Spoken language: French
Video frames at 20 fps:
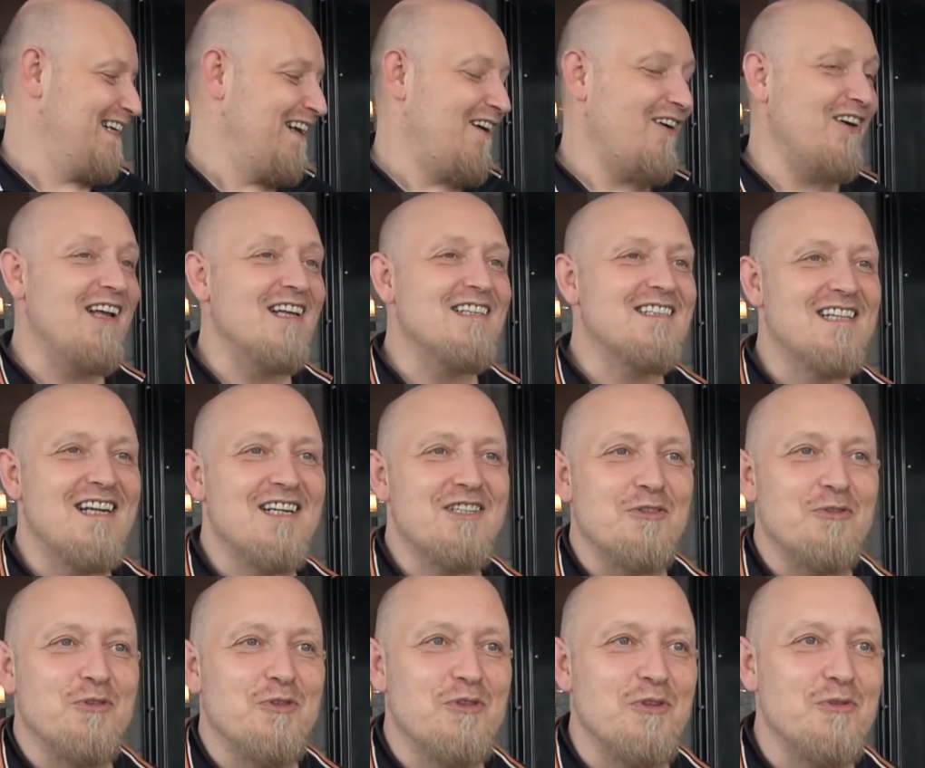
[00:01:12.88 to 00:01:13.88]
Regarde, c'est la
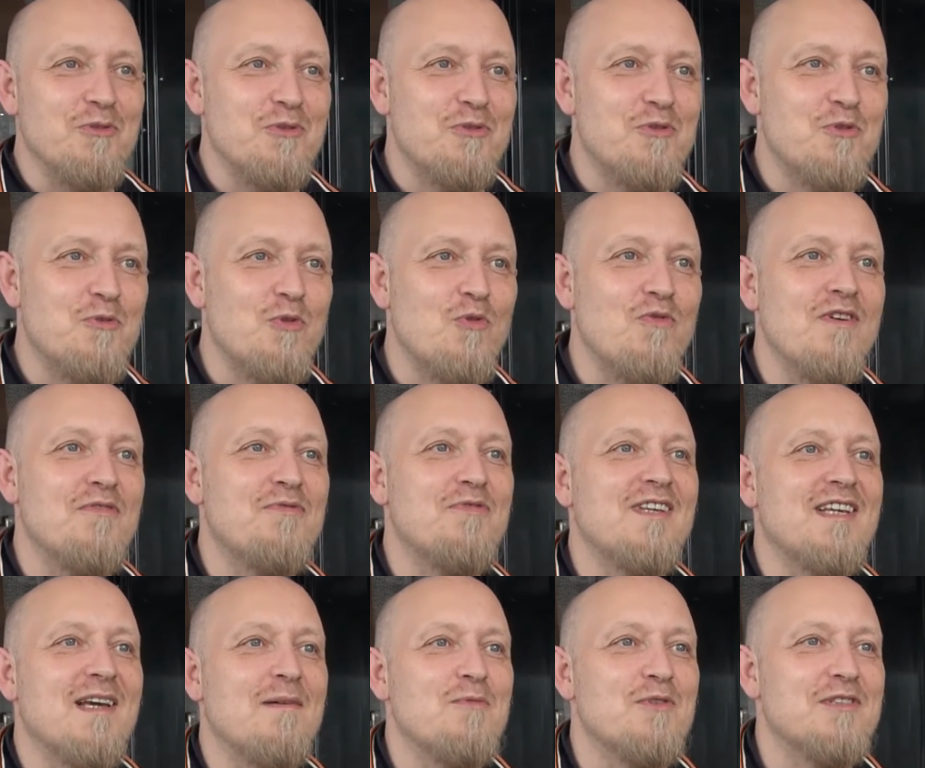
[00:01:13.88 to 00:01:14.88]
jambe de 112. Tu trouves un
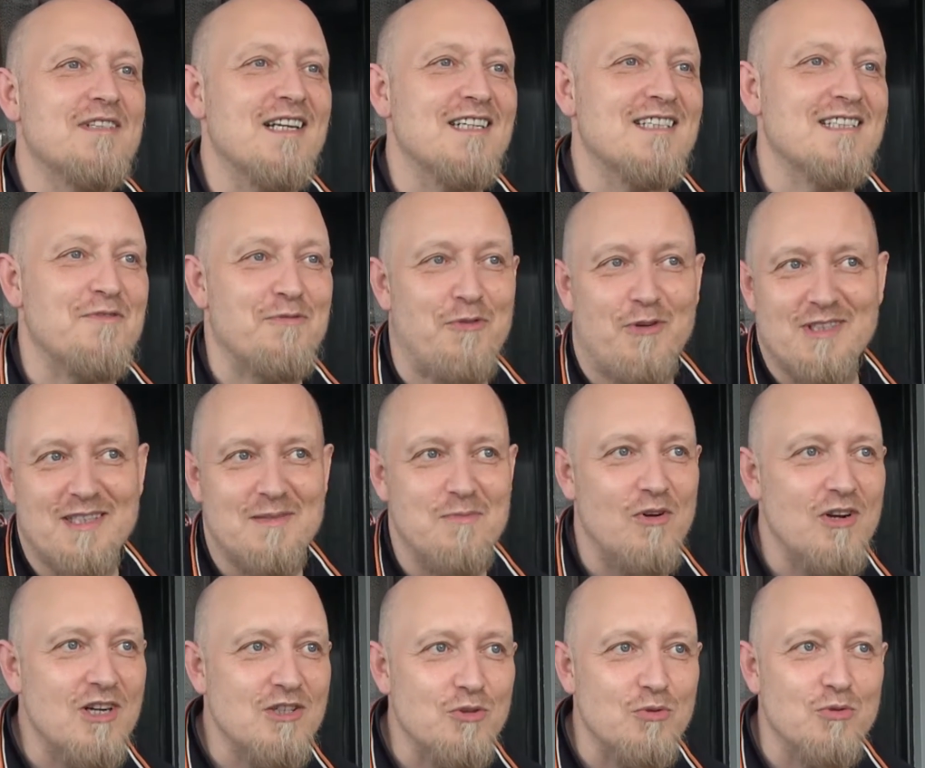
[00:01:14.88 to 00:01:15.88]
flic à moustache, c'est
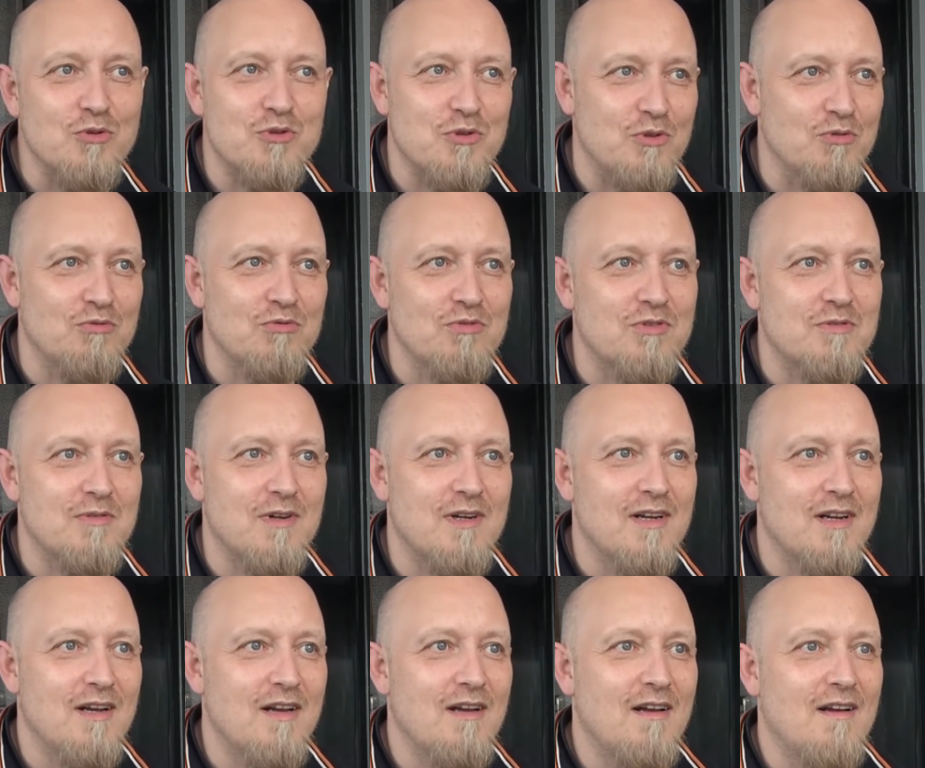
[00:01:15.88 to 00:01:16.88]
forcément la jambe de 112, quoi.
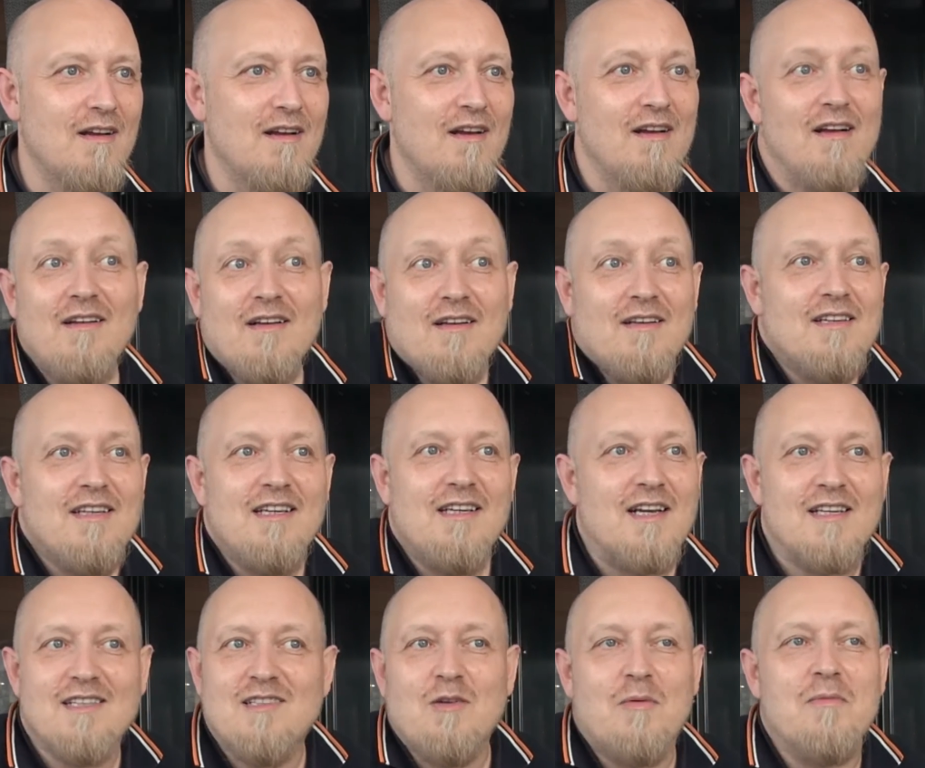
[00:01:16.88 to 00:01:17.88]
Il
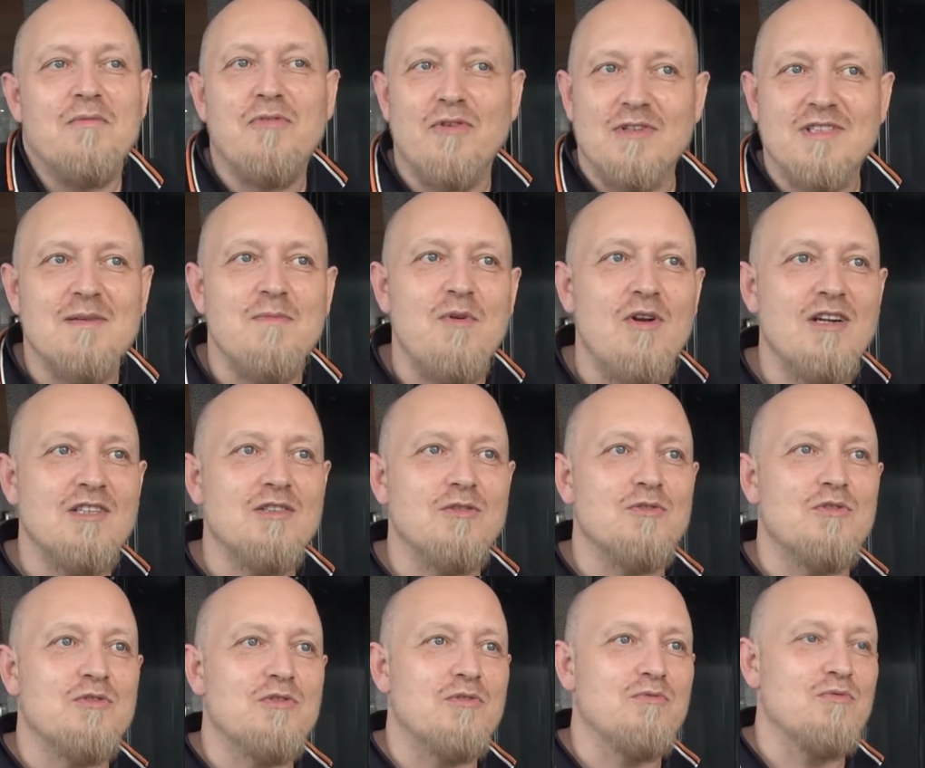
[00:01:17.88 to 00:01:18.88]
ressemble forcément à la jambe
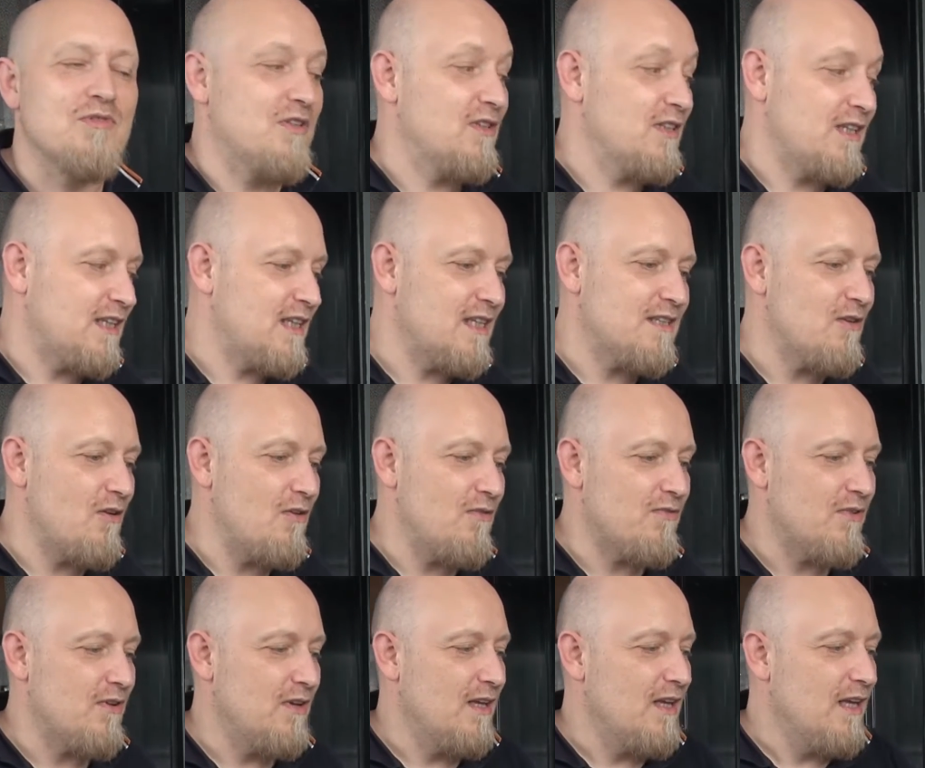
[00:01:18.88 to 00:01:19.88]
de 112, c'est une catastrophe.
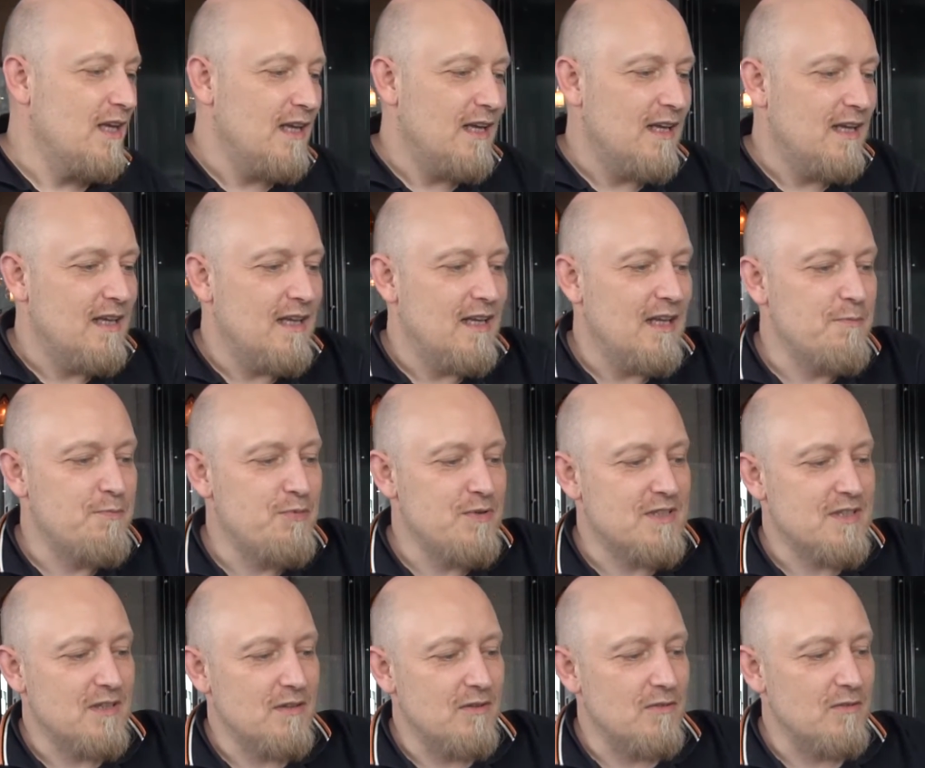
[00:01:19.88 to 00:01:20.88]
Et puis,
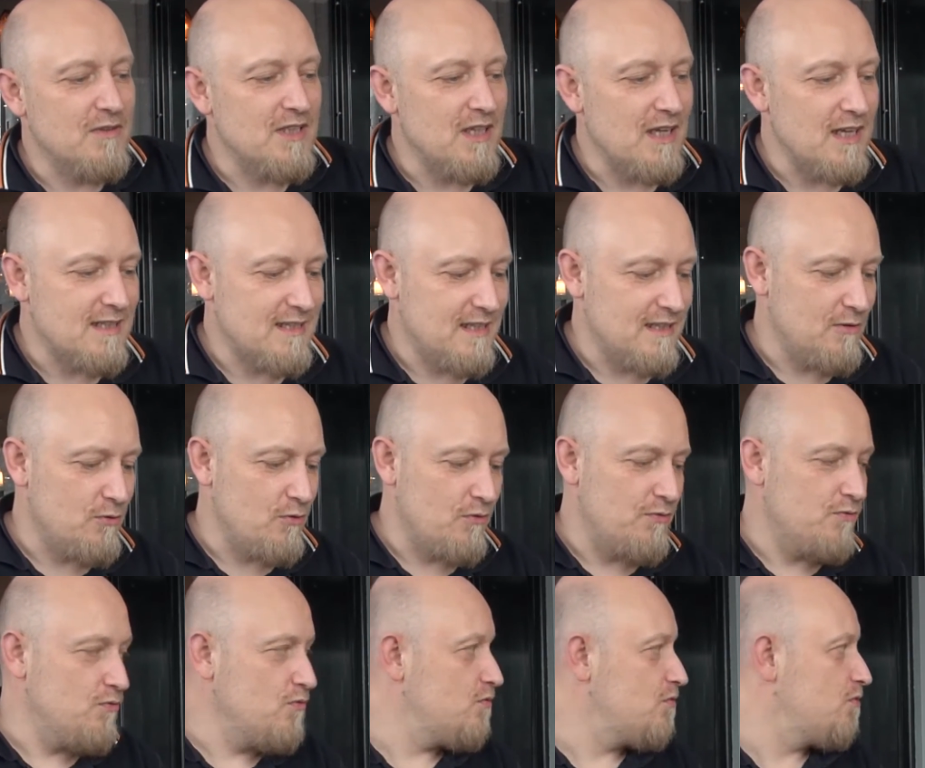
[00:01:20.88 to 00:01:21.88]
on dirait que c'est
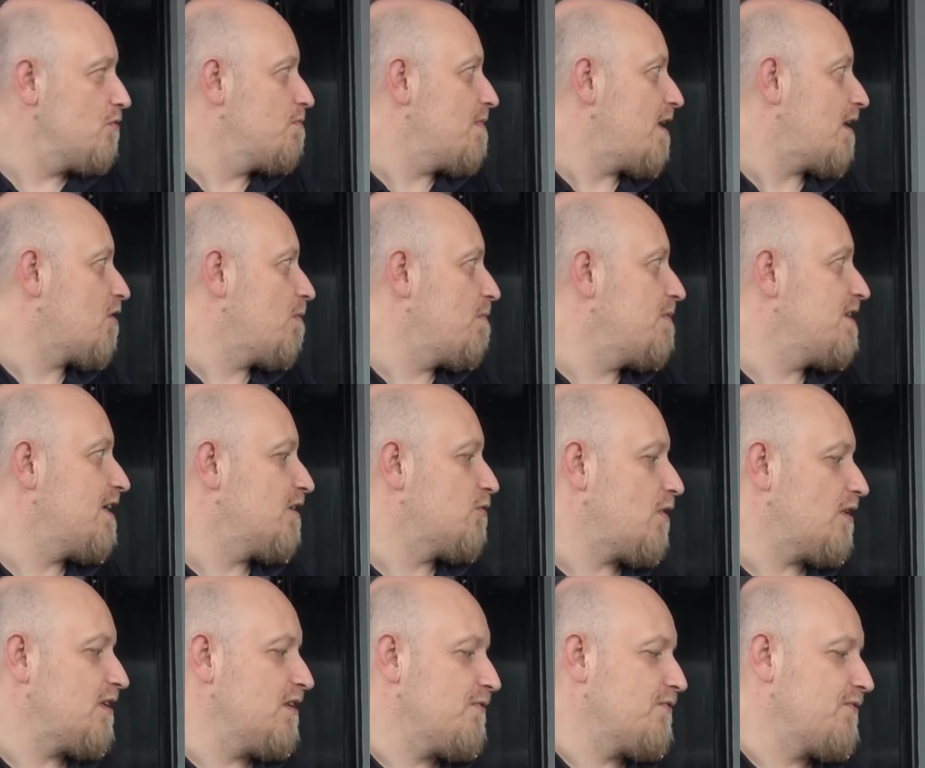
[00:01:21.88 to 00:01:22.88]
devenu une marque
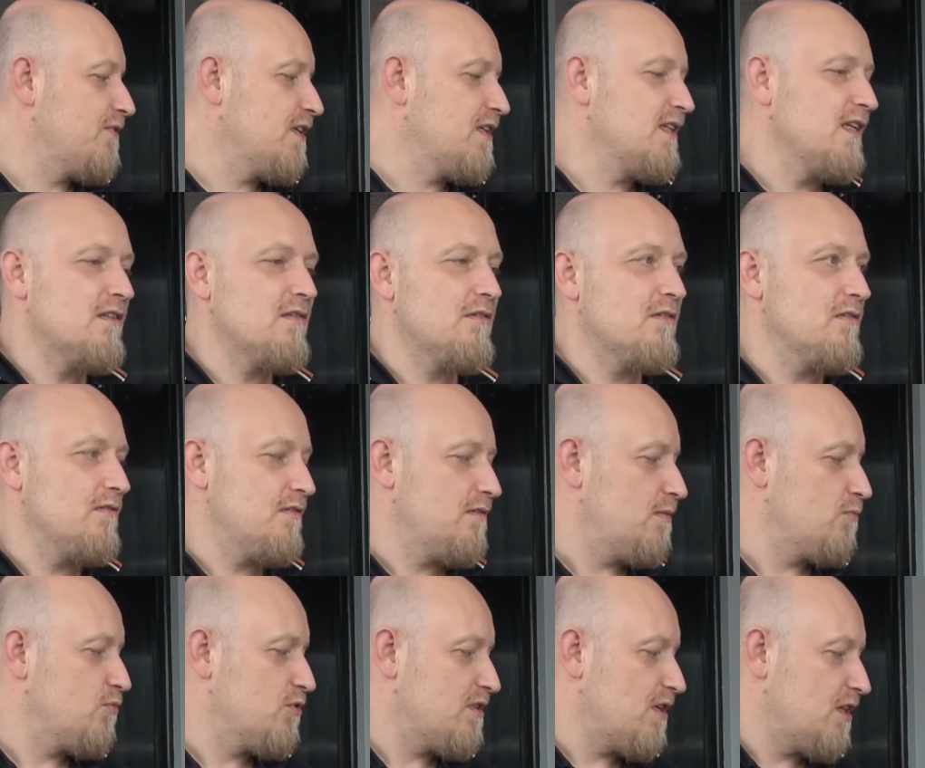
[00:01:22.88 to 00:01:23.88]
obligatoire des flics d'être euh,
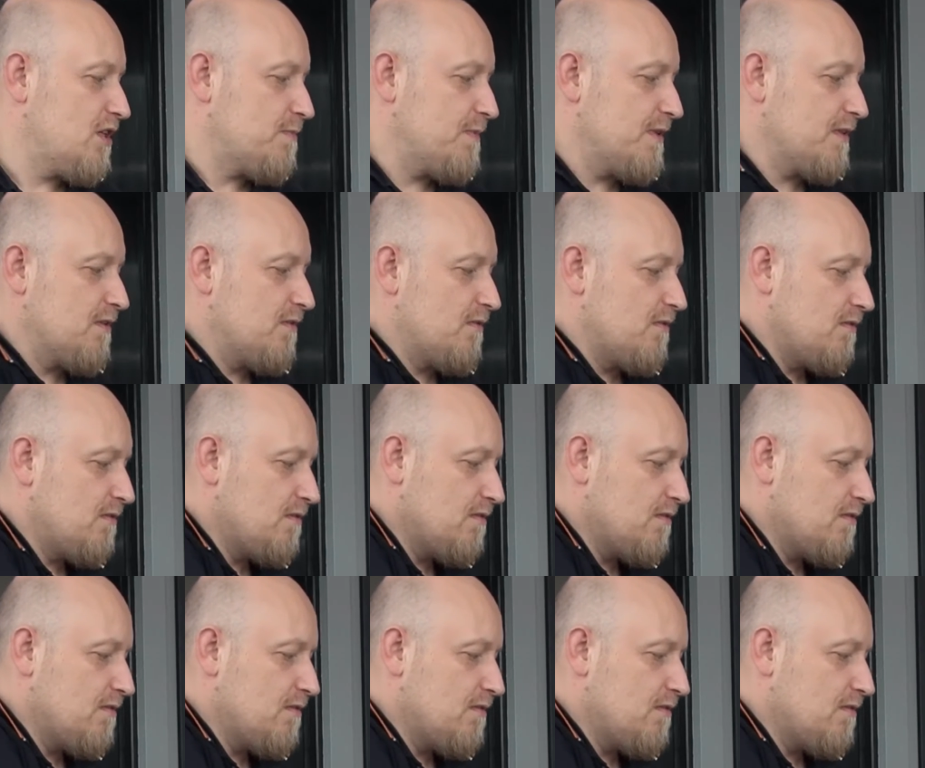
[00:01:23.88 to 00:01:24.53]
à moustache maintenant